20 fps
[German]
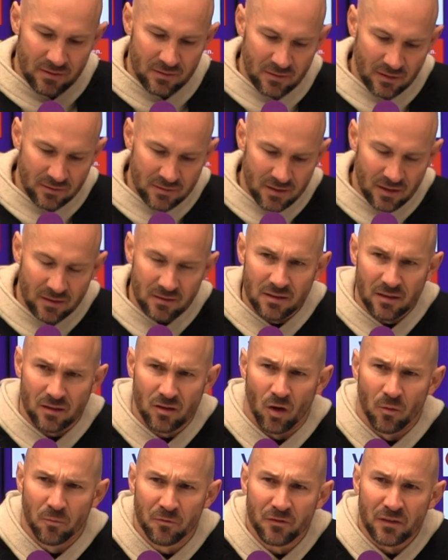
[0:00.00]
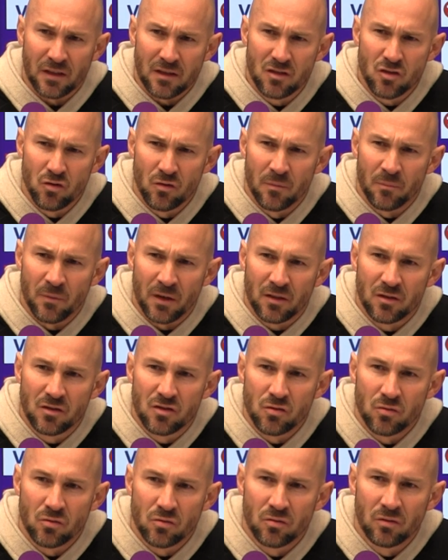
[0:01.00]
dass da der Kopf nicht zu macht,
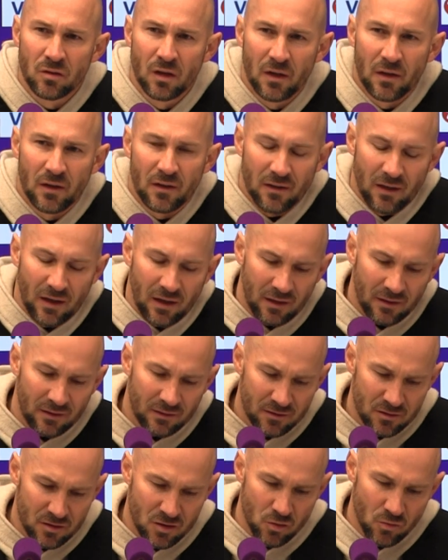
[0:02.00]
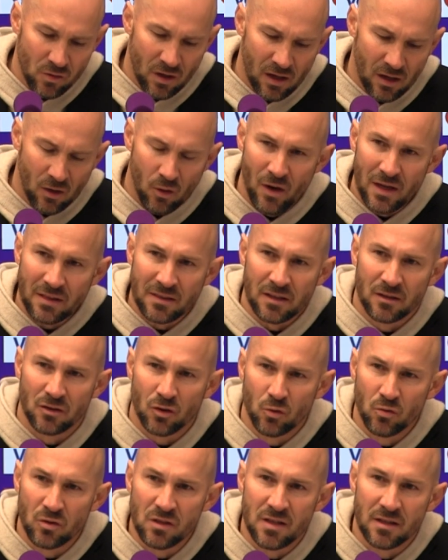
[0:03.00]
zu zu einer harten
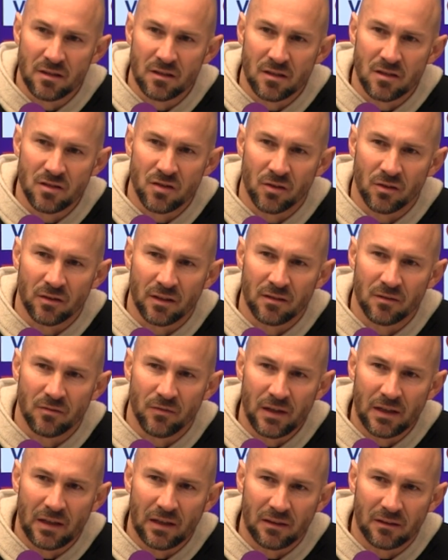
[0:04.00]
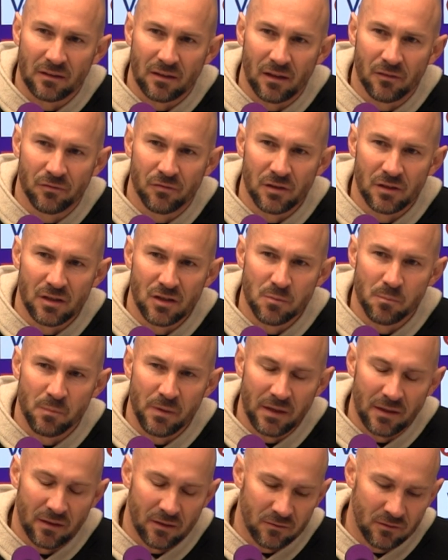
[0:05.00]
Drucksituation entwickelt für die
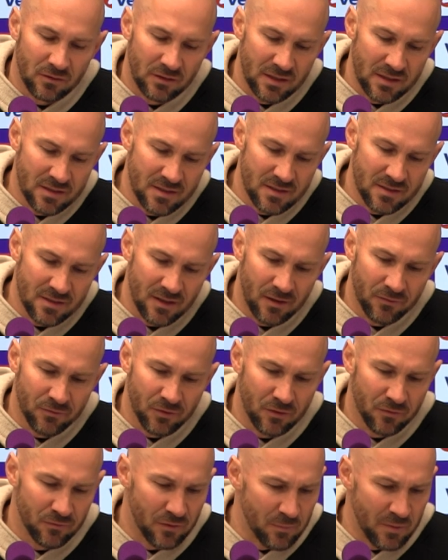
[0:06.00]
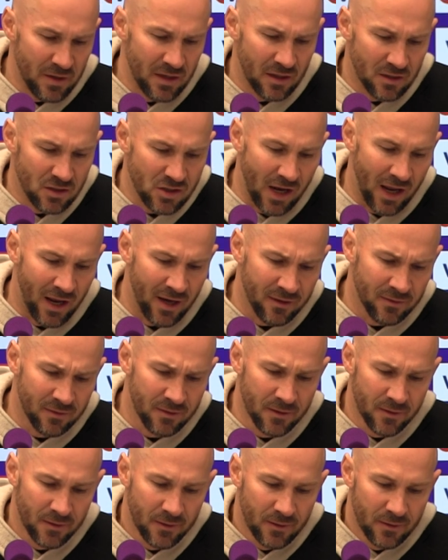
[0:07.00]
Spieler. Und das ist einfach für mich
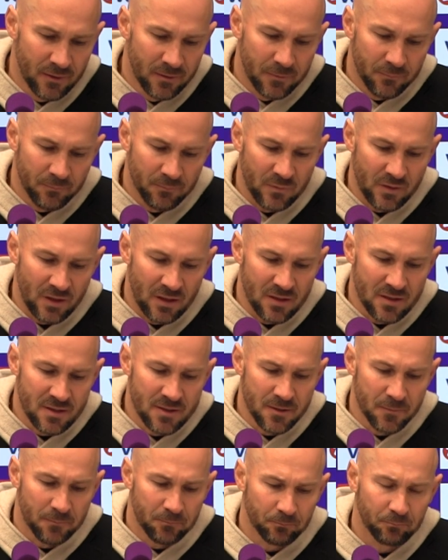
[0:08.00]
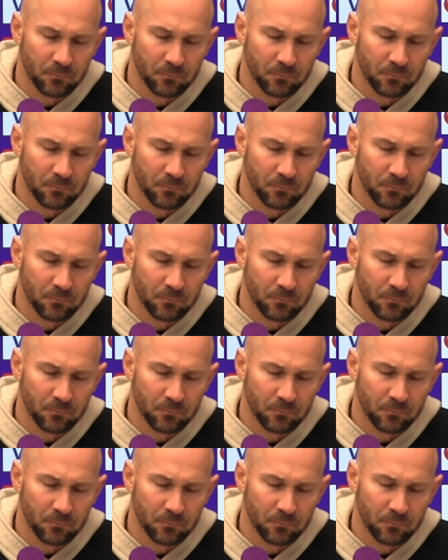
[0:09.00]
entscheidend, dass